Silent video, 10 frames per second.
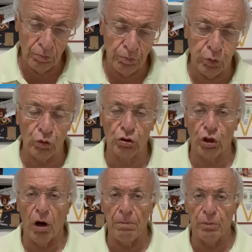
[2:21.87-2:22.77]

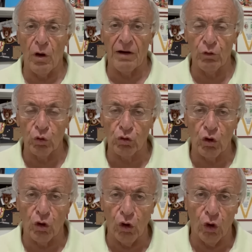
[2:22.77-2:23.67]
purtroppo è venuto il
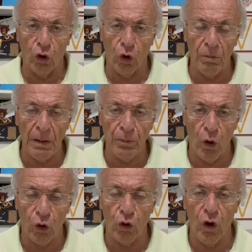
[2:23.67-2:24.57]
gol loro, ma
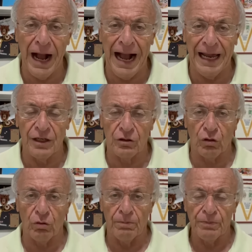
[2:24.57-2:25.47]
poco
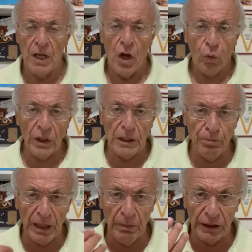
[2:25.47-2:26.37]
altro. Quindi
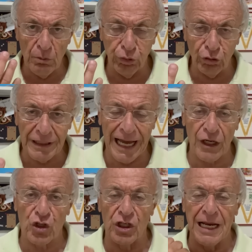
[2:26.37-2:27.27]
prima di
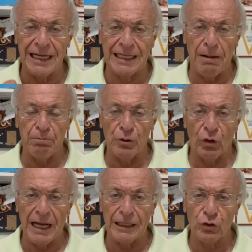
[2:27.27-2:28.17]
buttarci nel
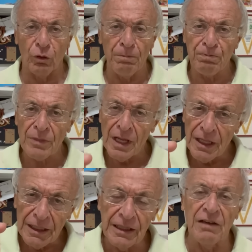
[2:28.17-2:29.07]
campionato,
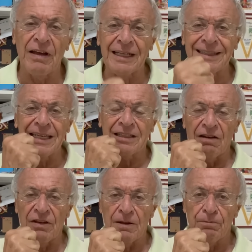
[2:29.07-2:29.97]

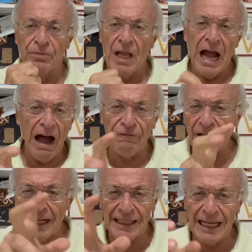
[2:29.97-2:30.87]
divertitevi a
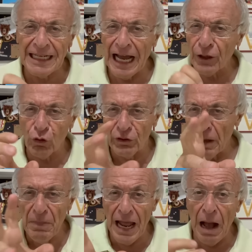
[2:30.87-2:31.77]
fare dei calcoli e
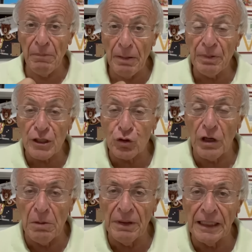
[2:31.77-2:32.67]
beh, a me
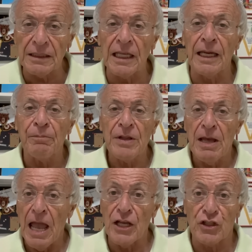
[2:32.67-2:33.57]
personalmente
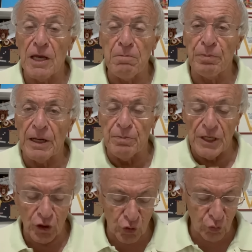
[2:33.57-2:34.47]
è sempre
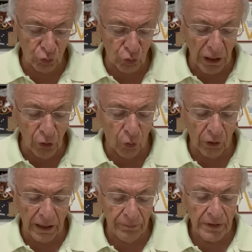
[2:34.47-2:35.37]
piaciuto. Allora,